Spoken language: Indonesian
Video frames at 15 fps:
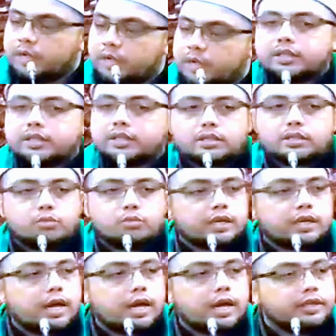Dan kita semua
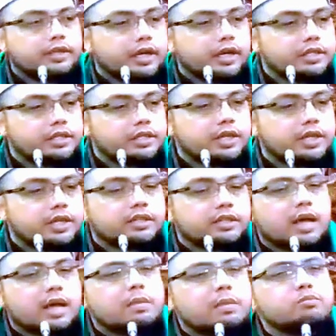yang hadir di sini
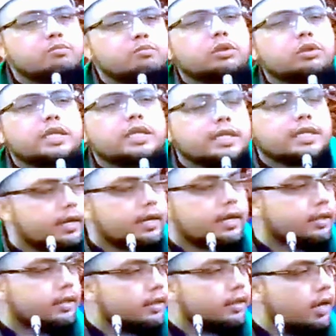telah
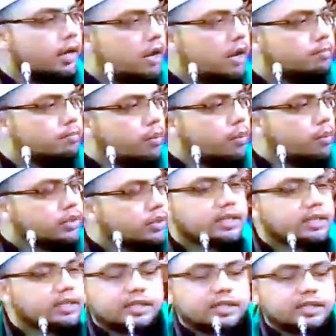membuktikan
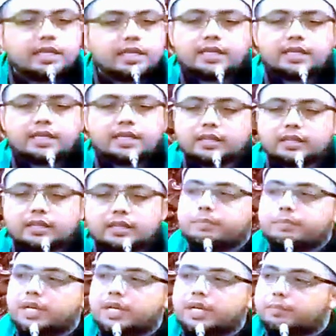bahwasanya diri kita ini
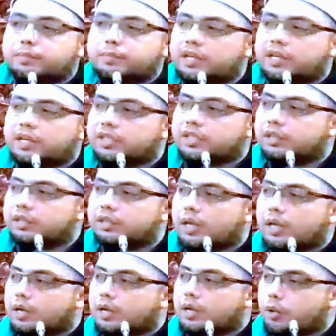benar-benar
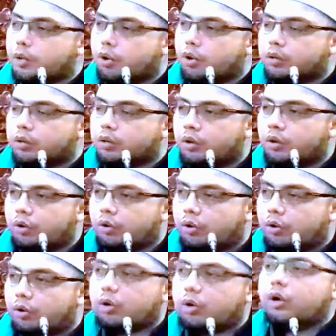cinta kepada
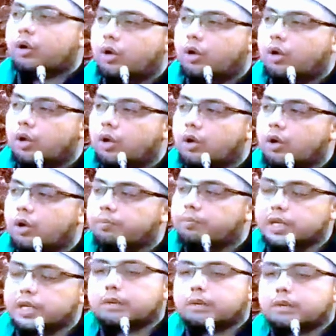Allah,
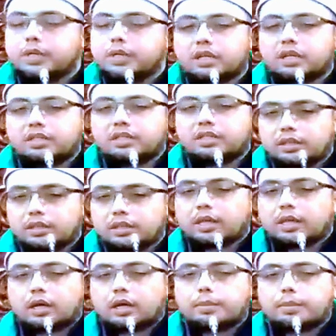benar-benar
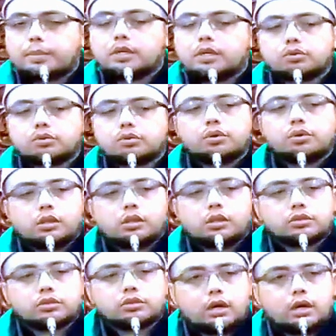cinta kepada
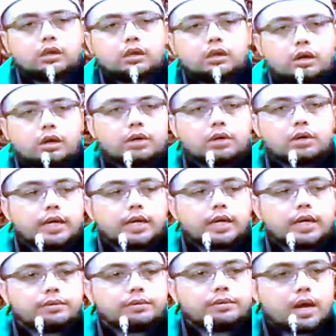Rasulullah sallallahu
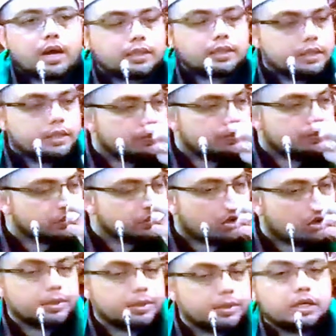alaihi wa alihi wa
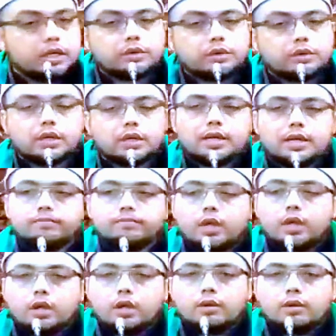sahbihi wasallam.
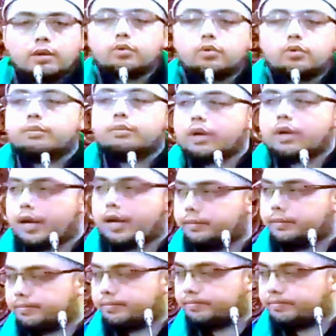Mudah-mudahan